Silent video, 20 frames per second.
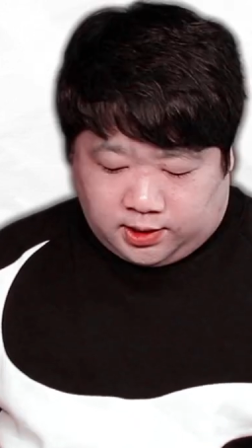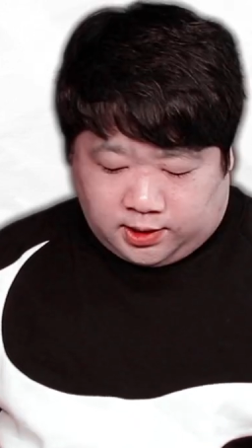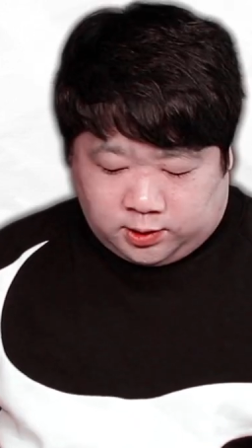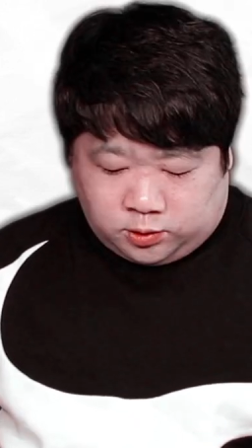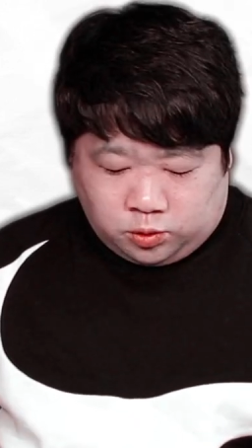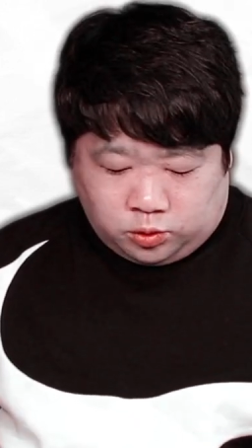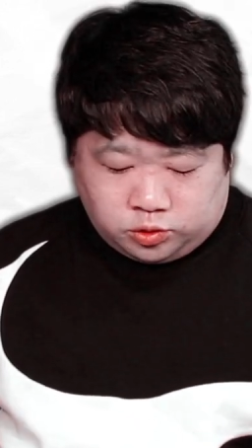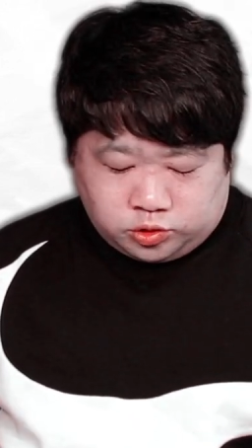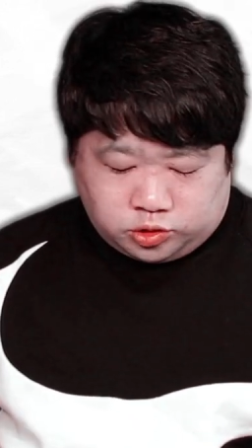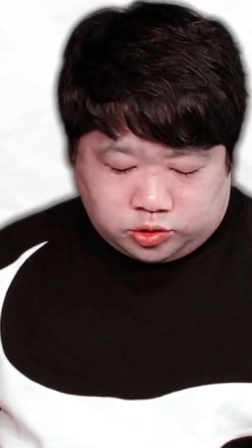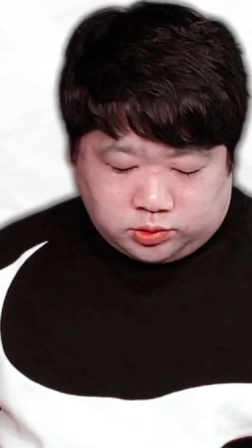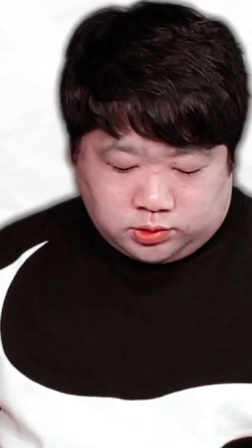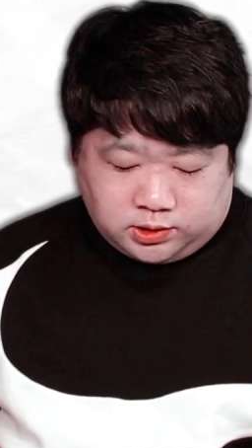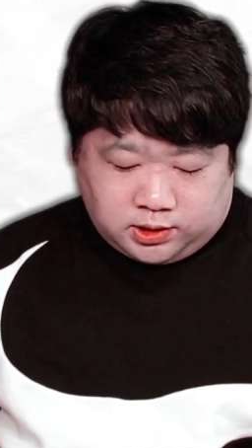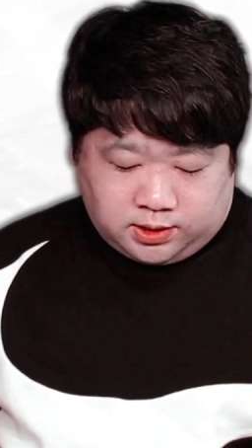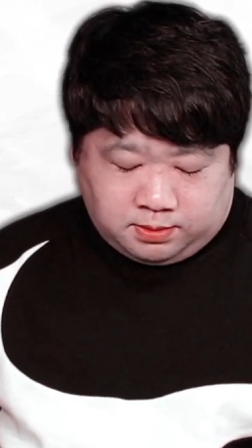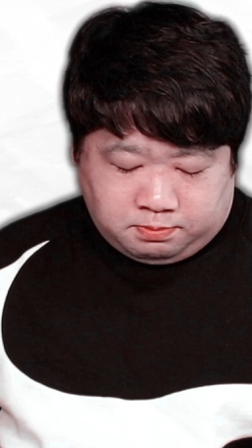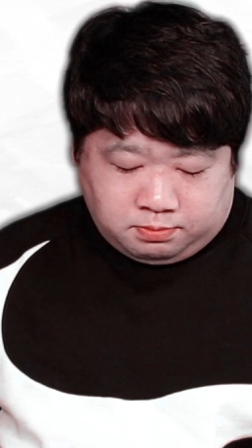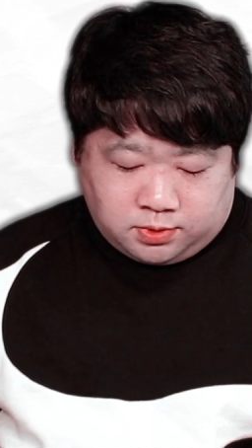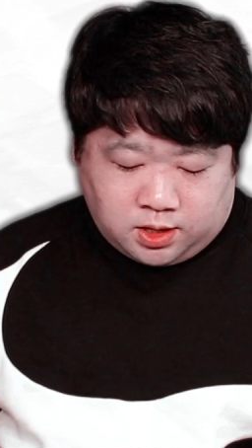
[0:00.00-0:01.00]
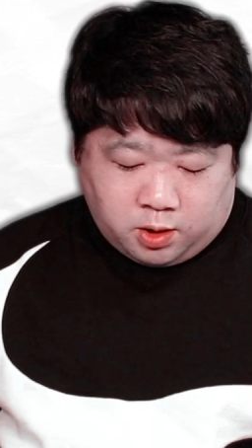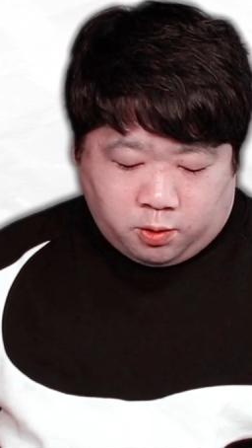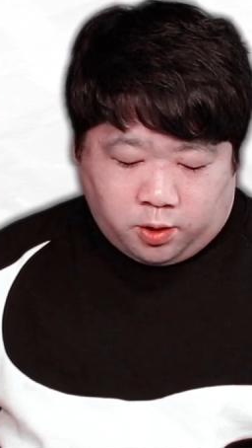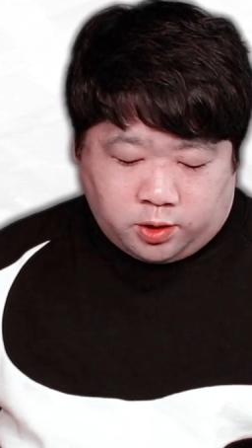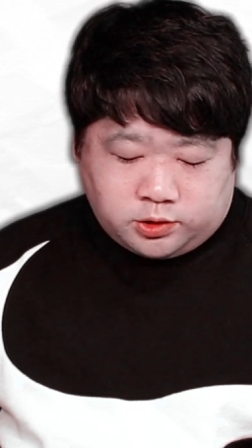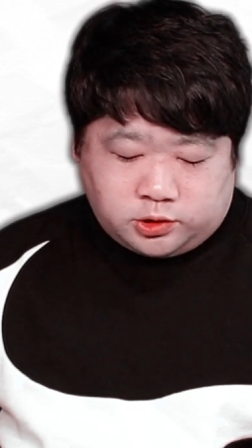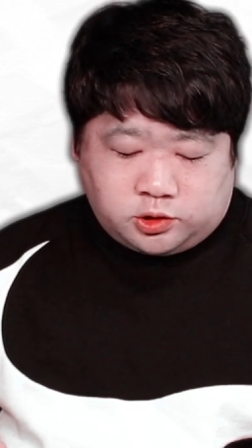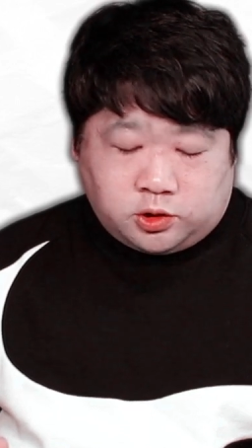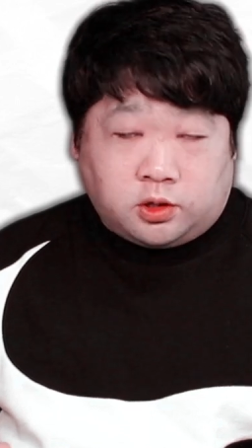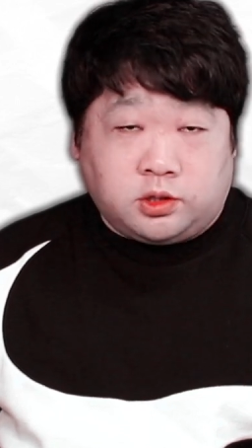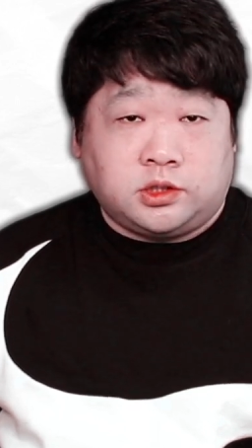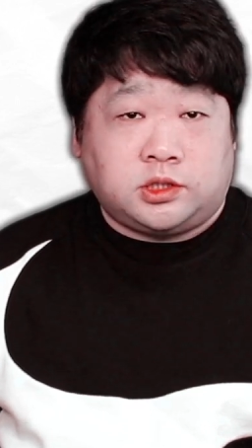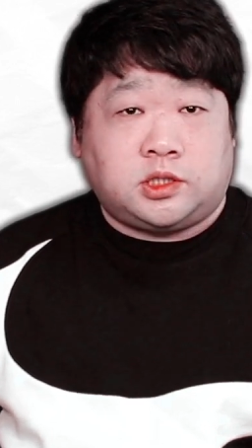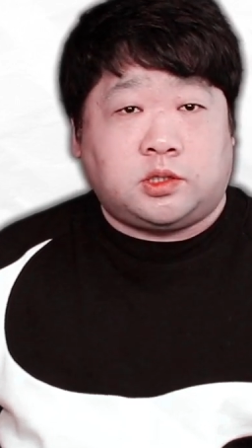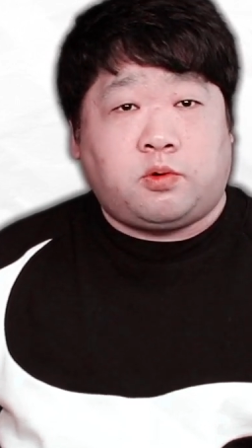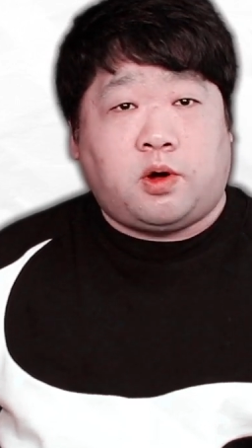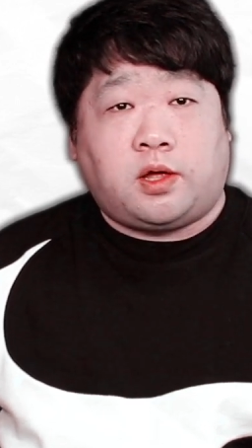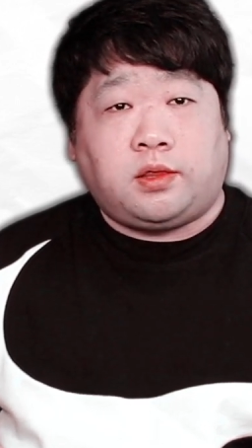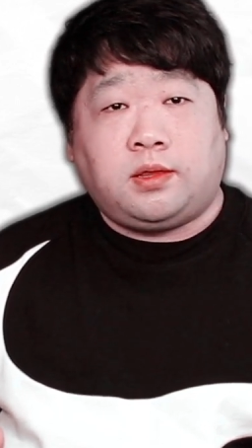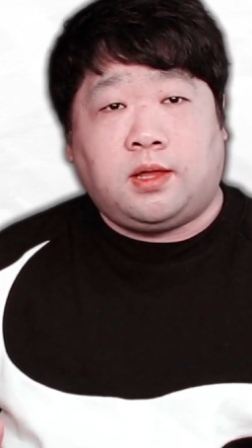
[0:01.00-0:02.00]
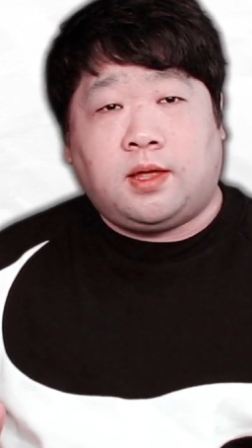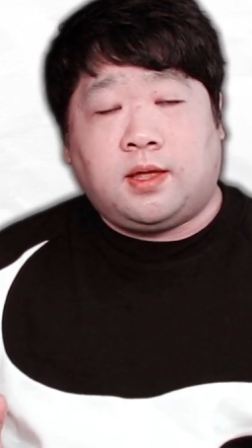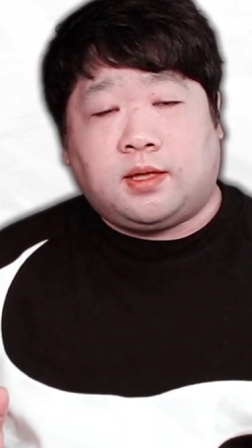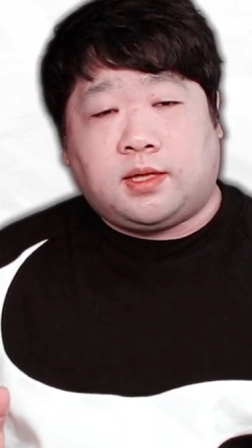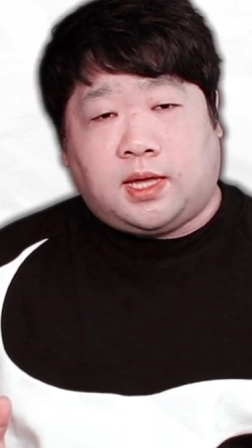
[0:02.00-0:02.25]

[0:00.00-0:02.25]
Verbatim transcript: 이동준, 김대원, 정승원,